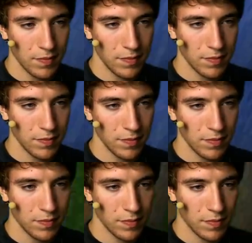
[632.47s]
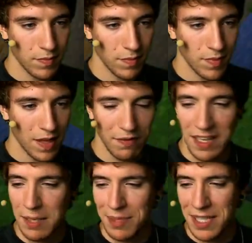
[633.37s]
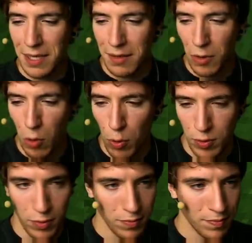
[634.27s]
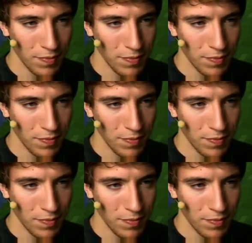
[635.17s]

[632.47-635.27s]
Hm. Vielleicht habt ihr da eine Lösung.